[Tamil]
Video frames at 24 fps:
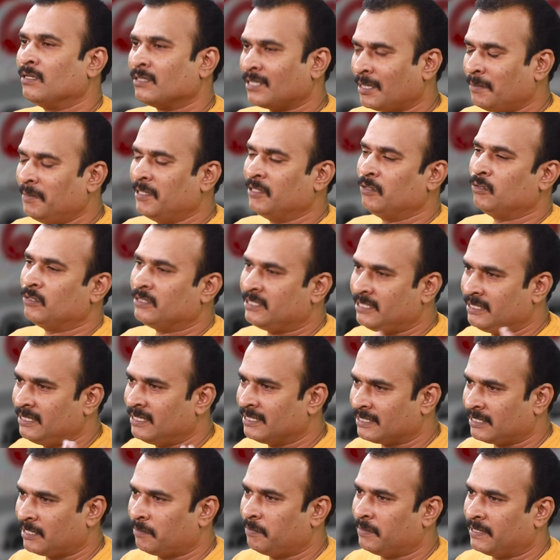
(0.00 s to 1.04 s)
தமிழுக்கு ஒரு சின்ன
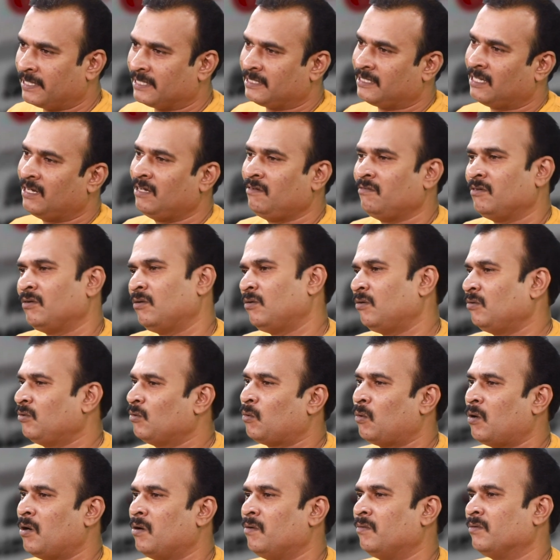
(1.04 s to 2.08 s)
சிறப்பு கிடைச்சாலும் இவங்களுக்கு
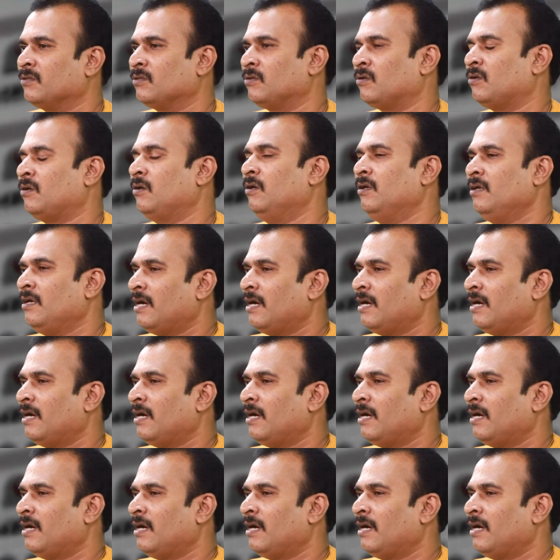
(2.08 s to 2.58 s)
வந்து கோபம் வந்துடும்